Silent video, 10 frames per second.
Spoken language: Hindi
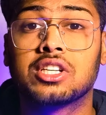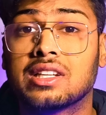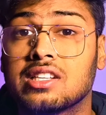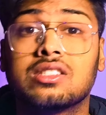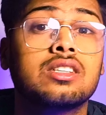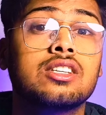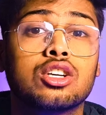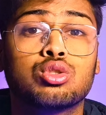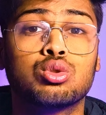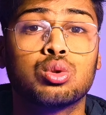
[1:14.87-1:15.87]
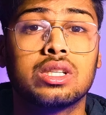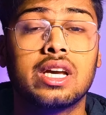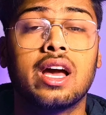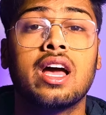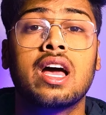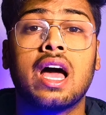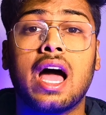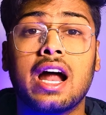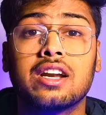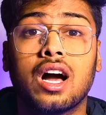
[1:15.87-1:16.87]
थोड़ी ज्यादा सीरियस हो चुकी है
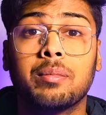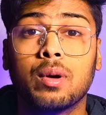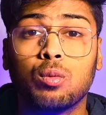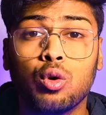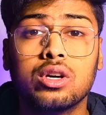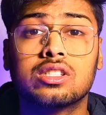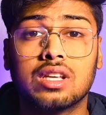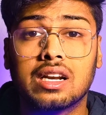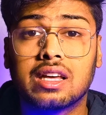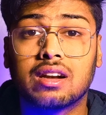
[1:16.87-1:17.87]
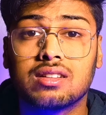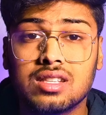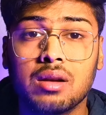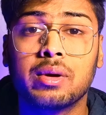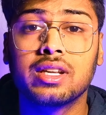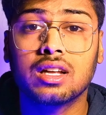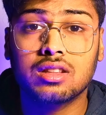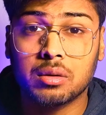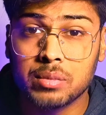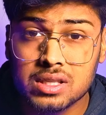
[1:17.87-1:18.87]
एंड यहाँ पे वो इस साल की रसल
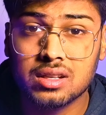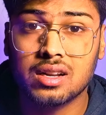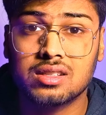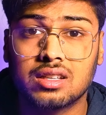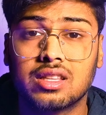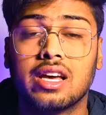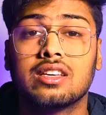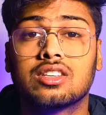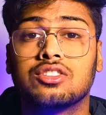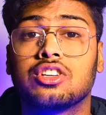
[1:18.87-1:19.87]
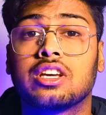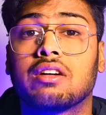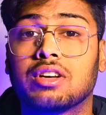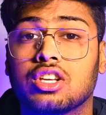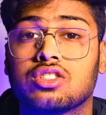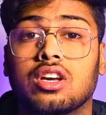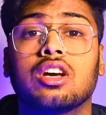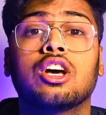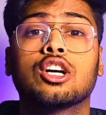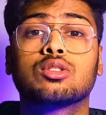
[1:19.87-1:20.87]
तक मिस कर सकते हैं इस इंजरी की वजह
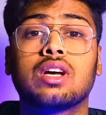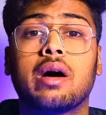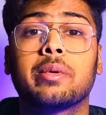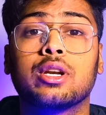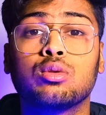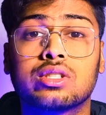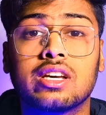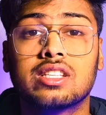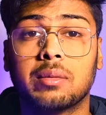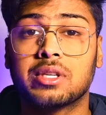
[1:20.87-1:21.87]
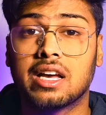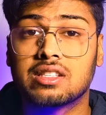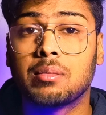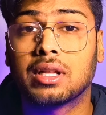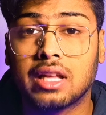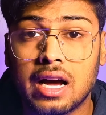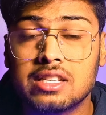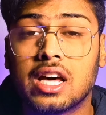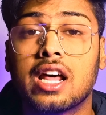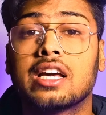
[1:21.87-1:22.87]
से तो यहाँ पे न्यूज के हिसाब से ऐसा
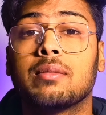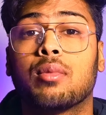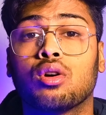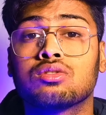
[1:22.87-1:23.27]
बताया जा रहा है कि